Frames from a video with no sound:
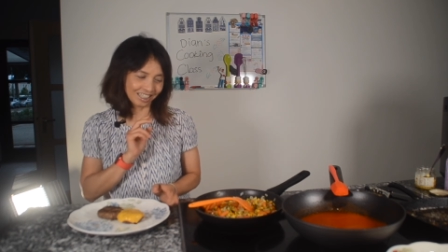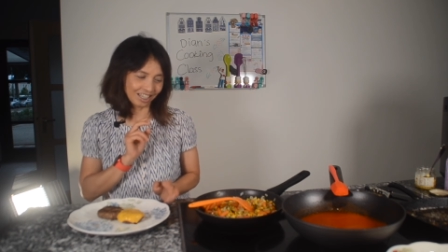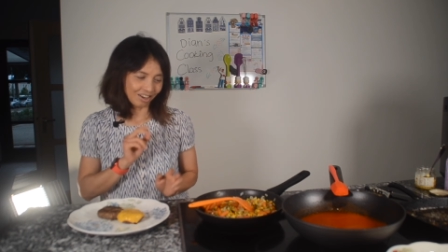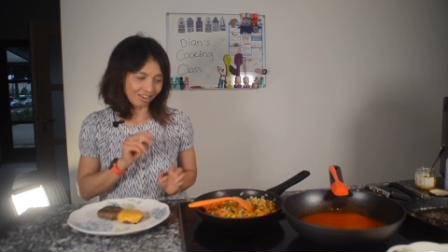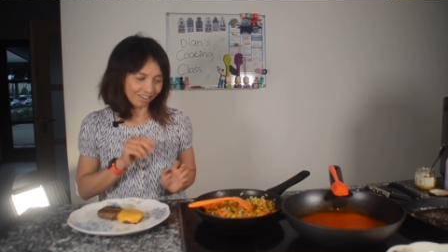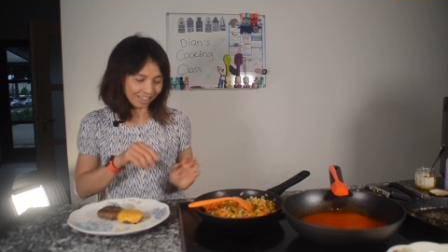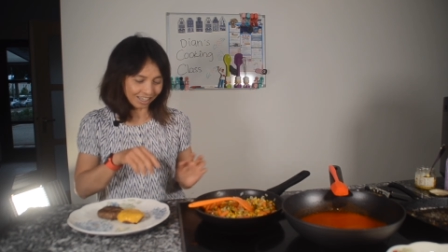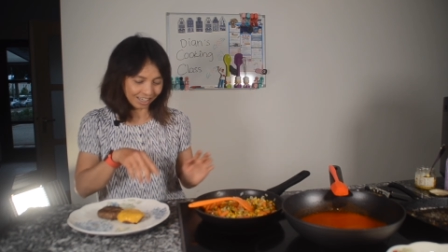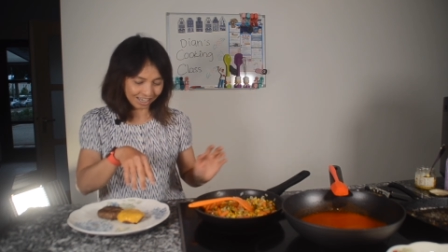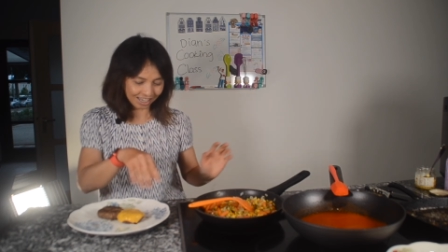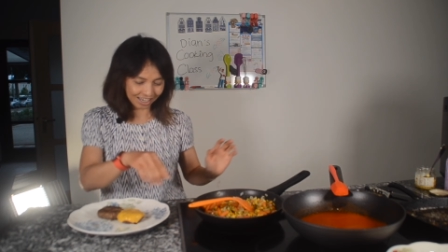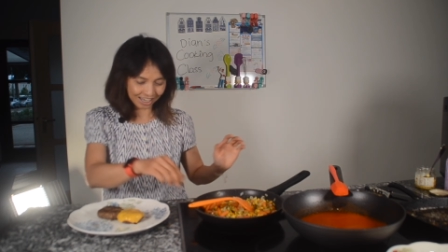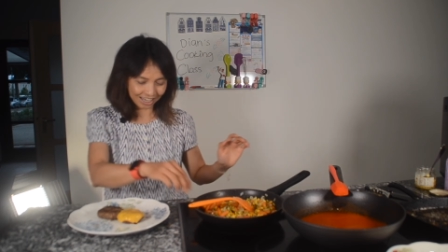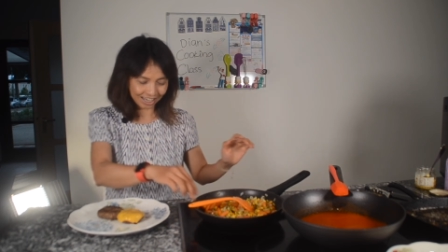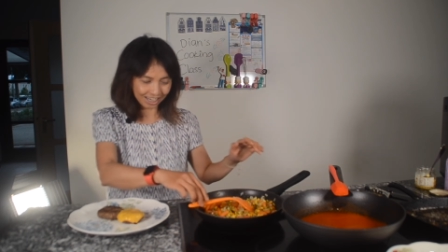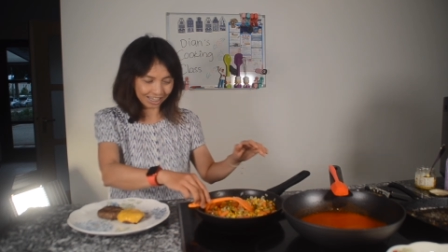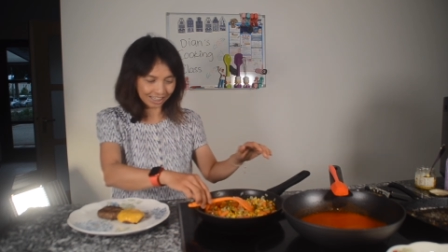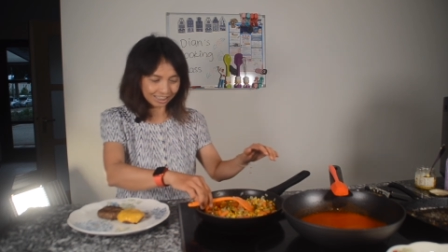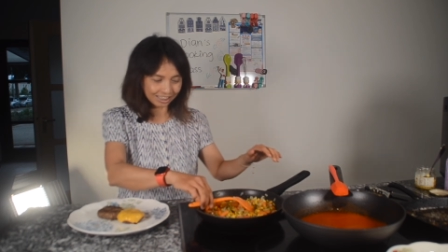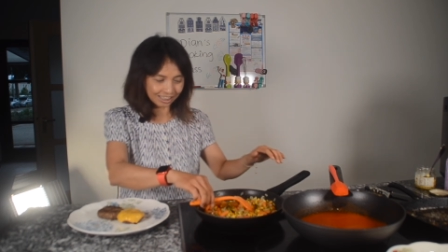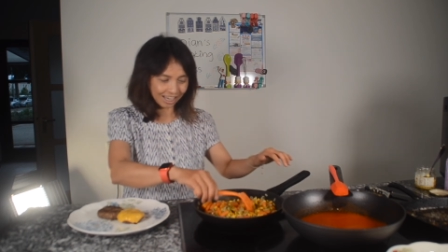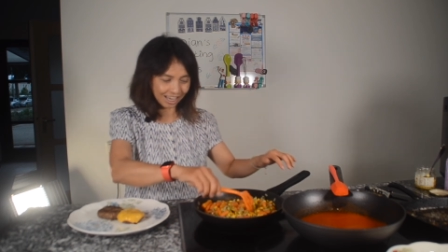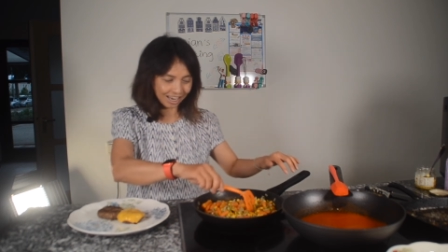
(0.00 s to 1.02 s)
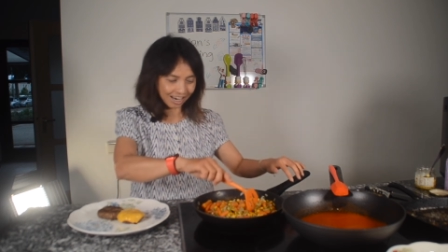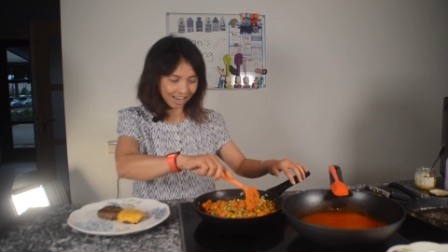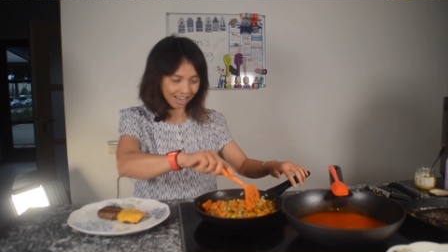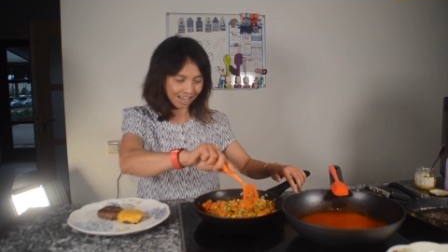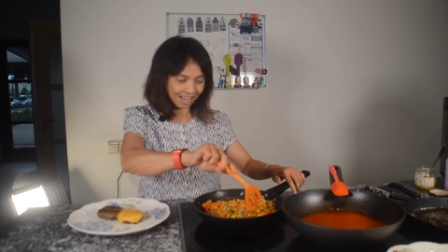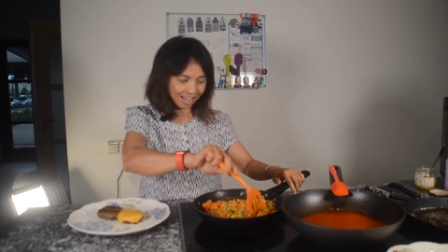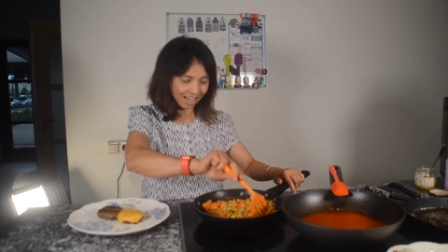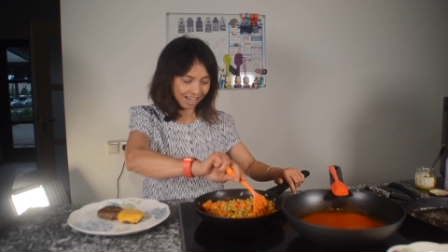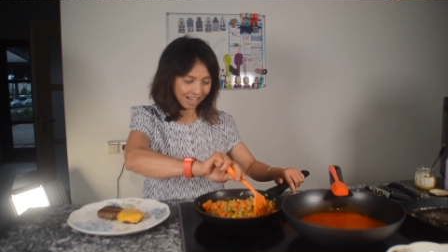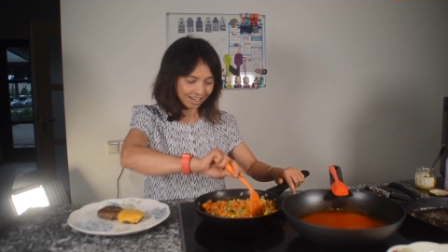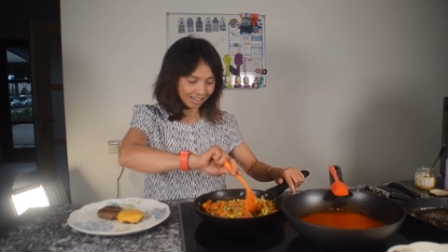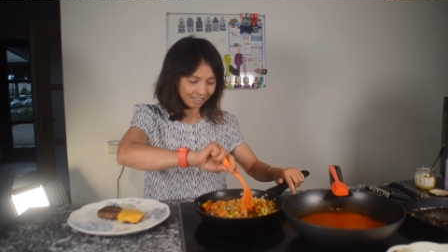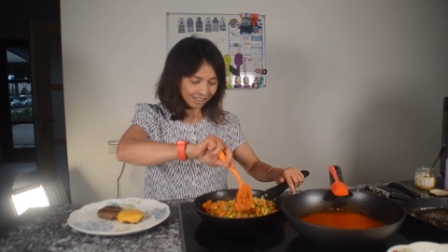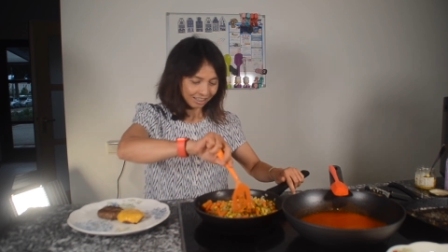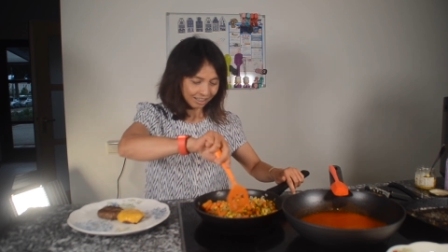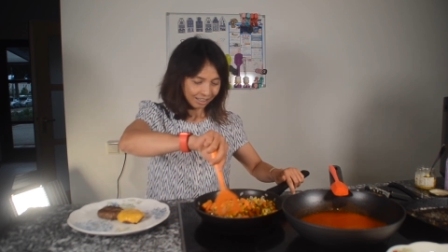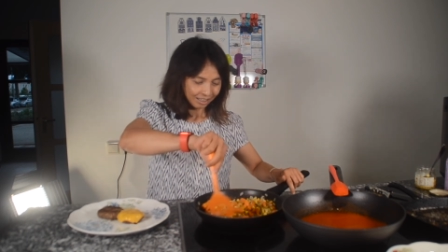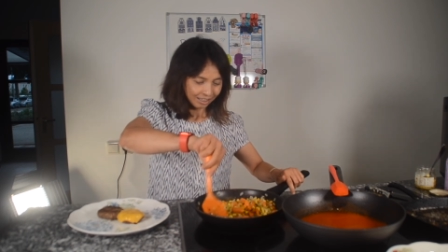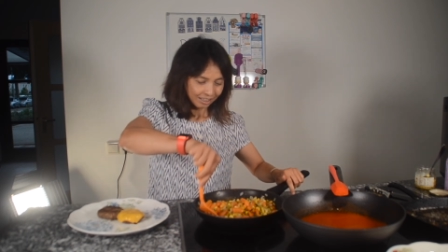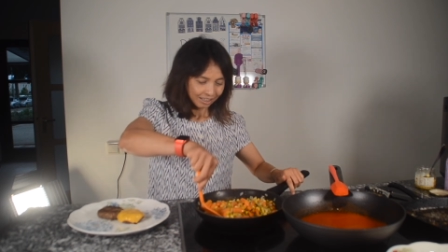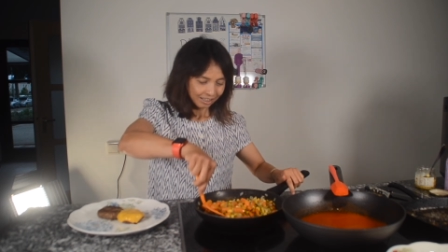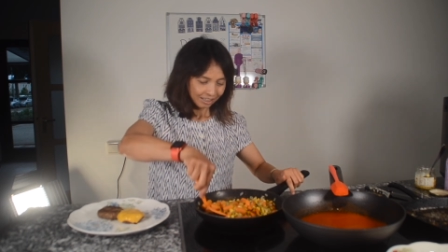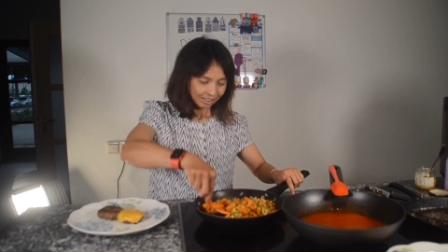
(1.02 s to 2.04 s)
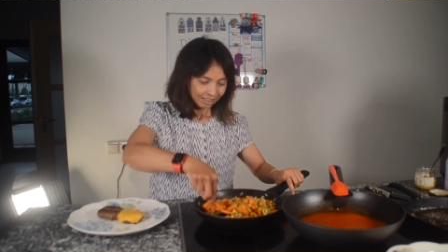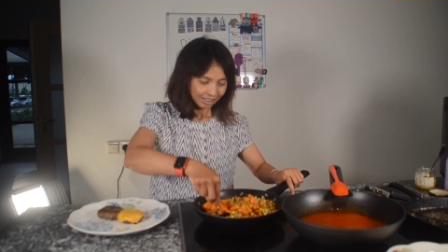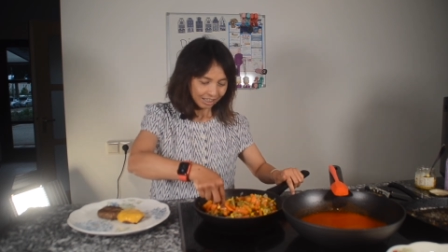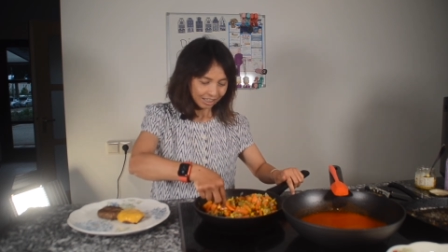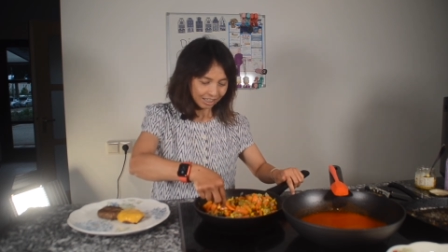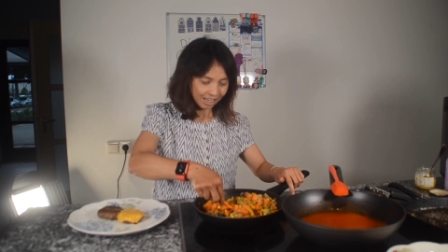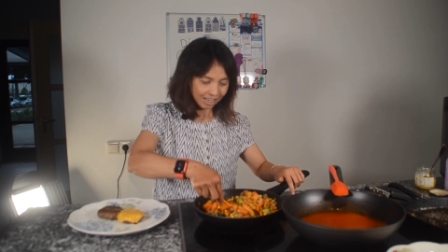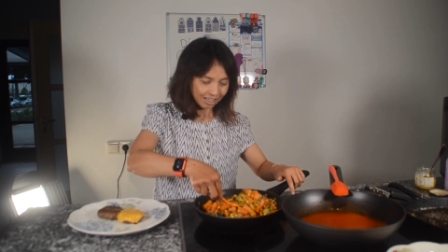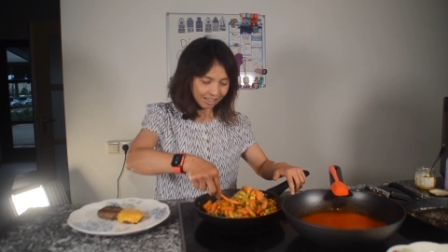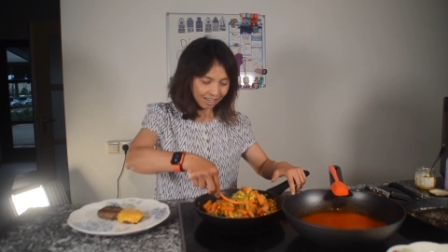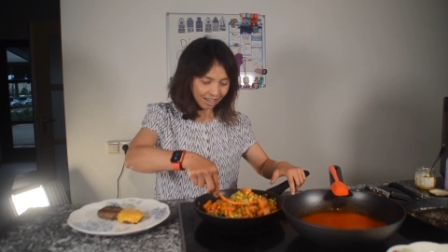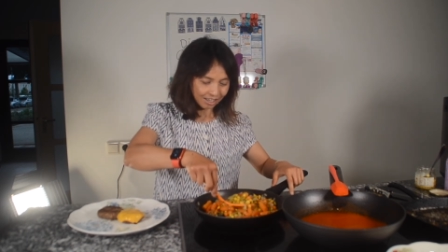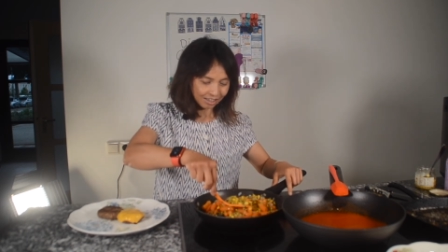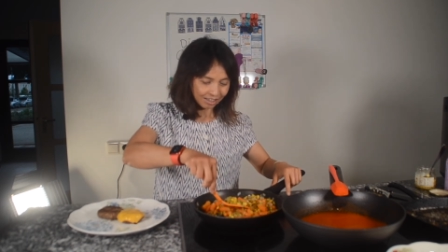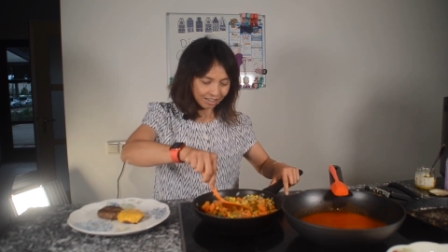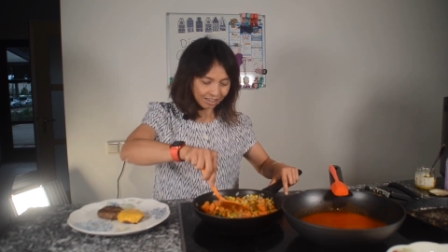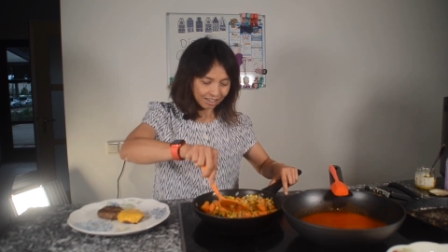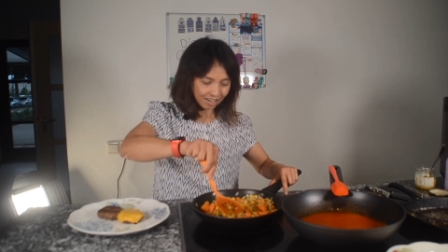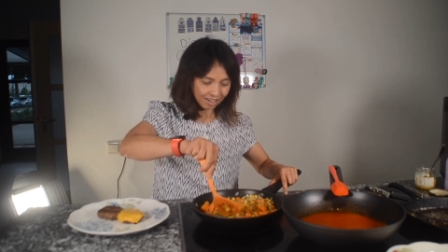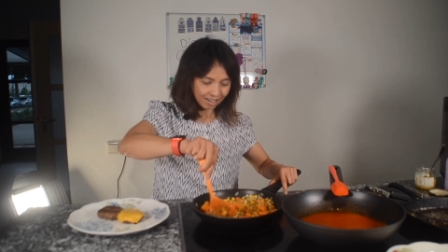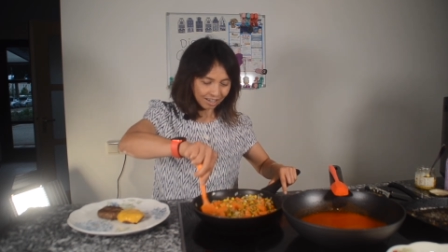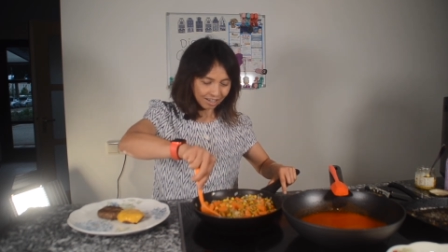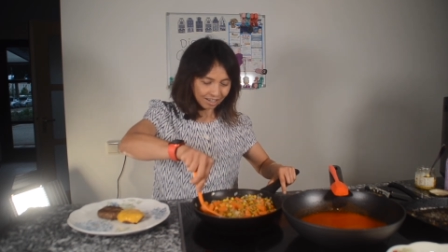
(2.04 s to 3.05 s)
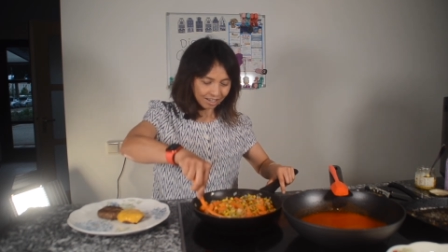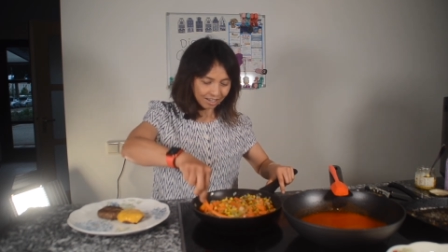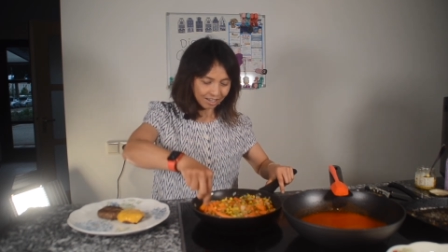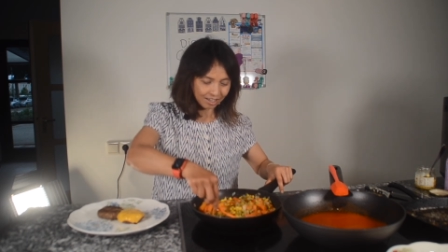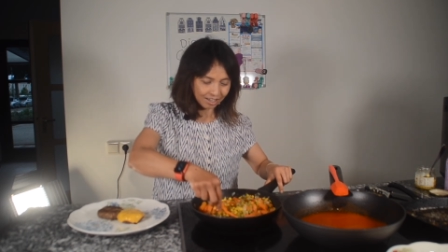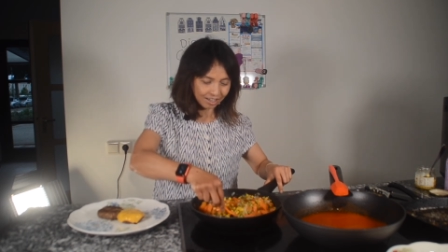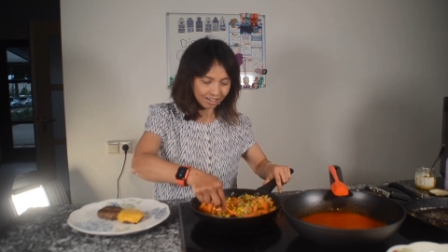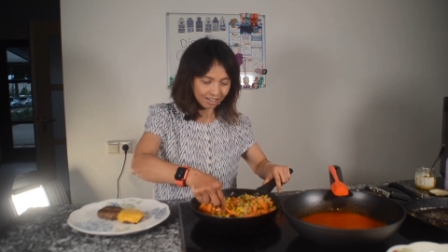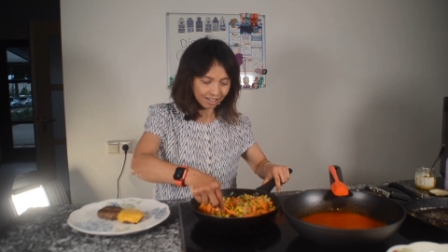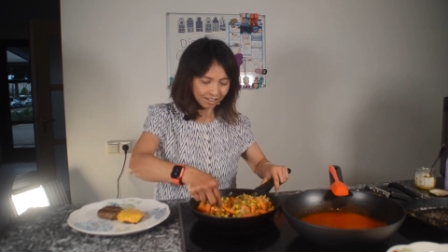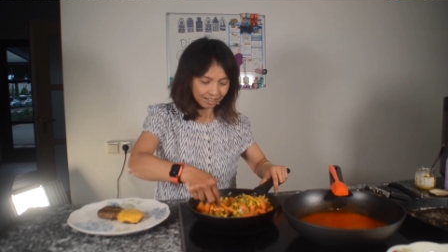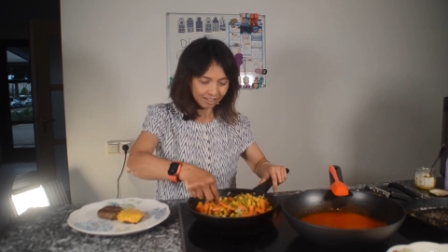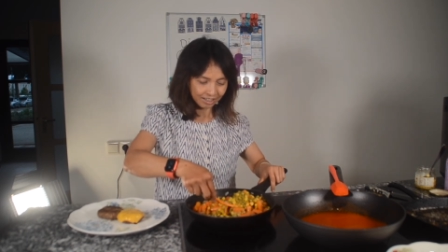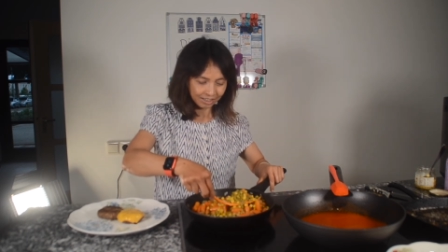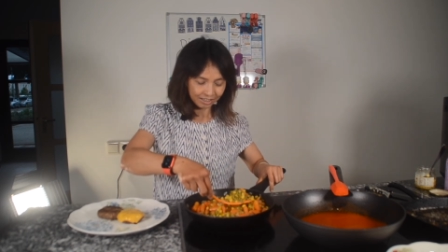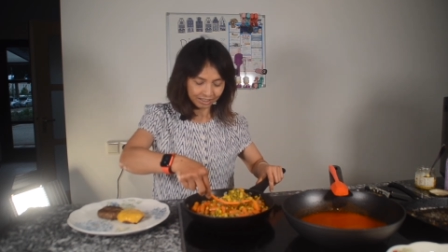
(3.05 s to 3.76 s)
Oke, sekarang kita tata.